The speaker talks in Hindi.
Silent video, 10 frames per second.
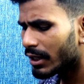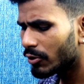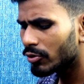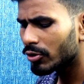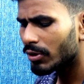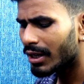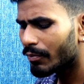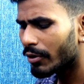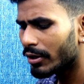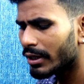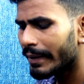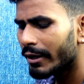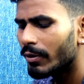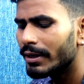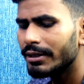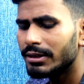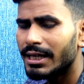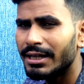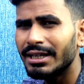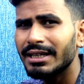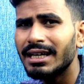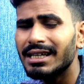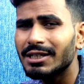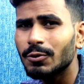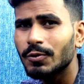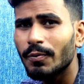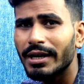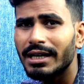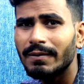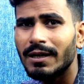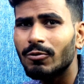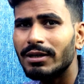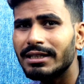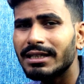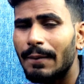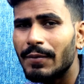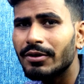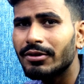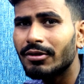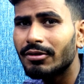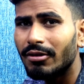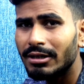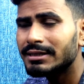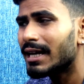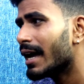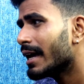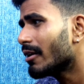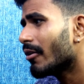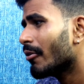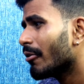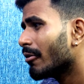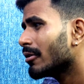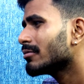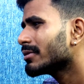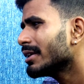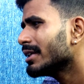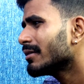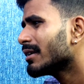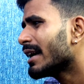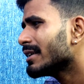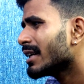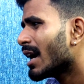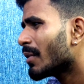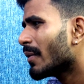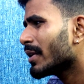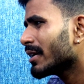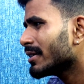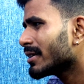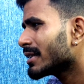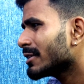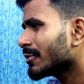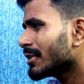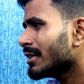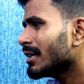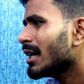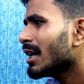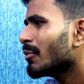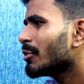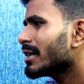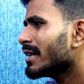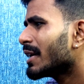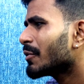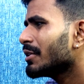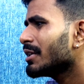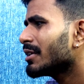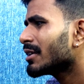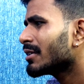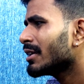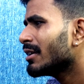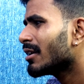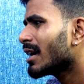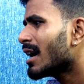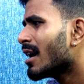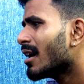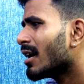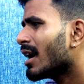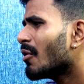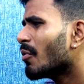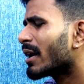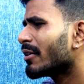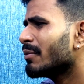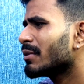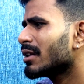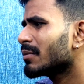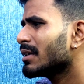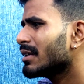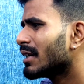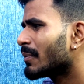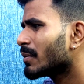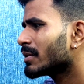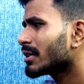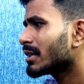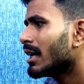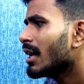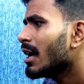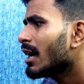लेकिन दोस्तों थोड़ा फ्रंट कैमरा क्वालिटी अच्छा नहीं है लेकिन दोस्तों बैक कैमरा क्वालिटी काफ़ी हद तक अच्छा है और सही है गाइज यहाँ पर आप देख ही सकते हैं जो कि मुझे ज़्यादा कोई दिक्कत नहीं लगा हाँ वाकई मतलब कि आप समझ सकते हैं